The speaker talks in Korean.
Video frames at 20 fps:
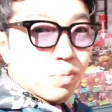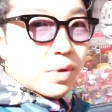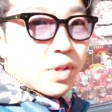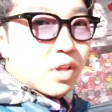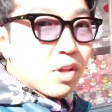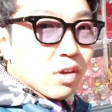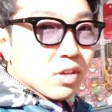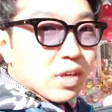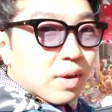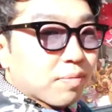
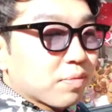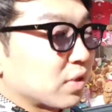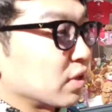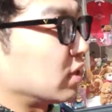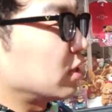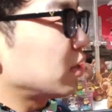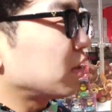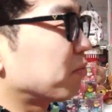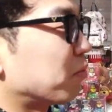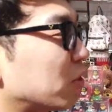스피니어
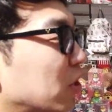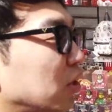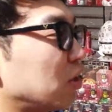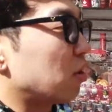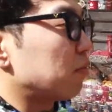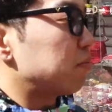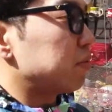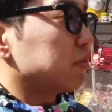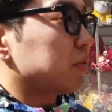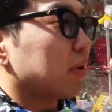샵들, 뭐
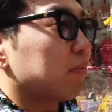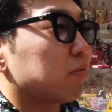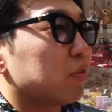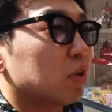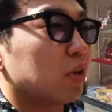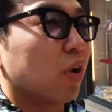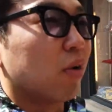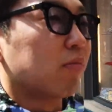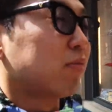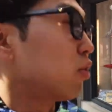기념품
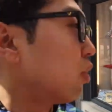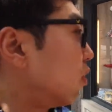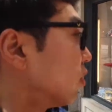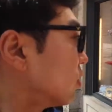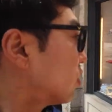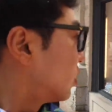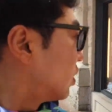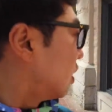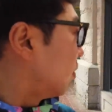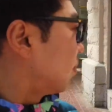샵들이
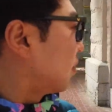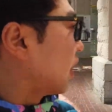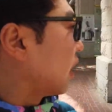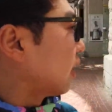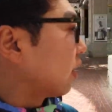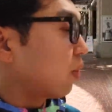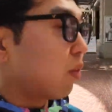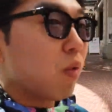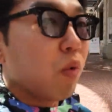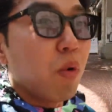엄청
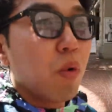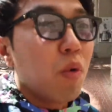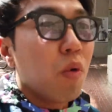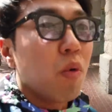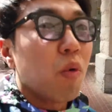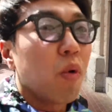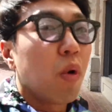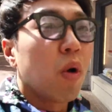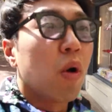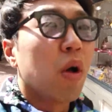즐위에
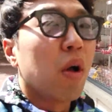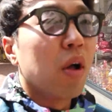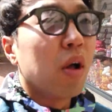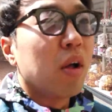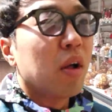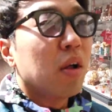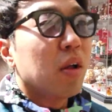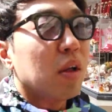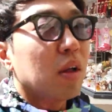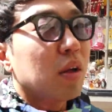있고
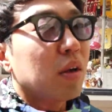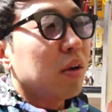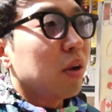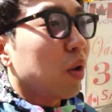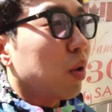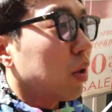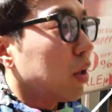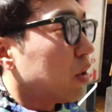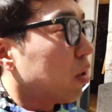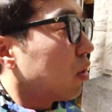
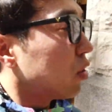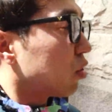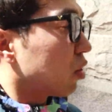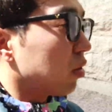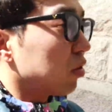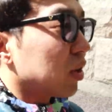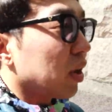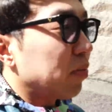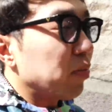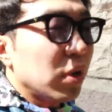그리고 이런
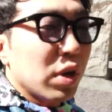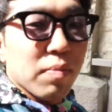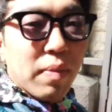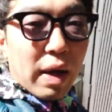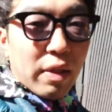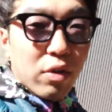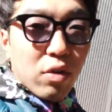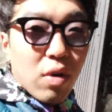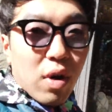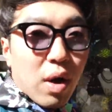저런 샵들이
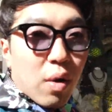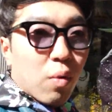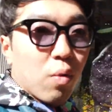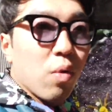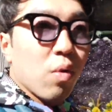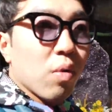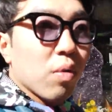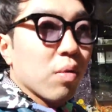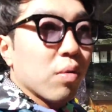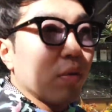많은 것
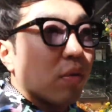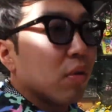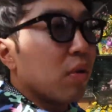같고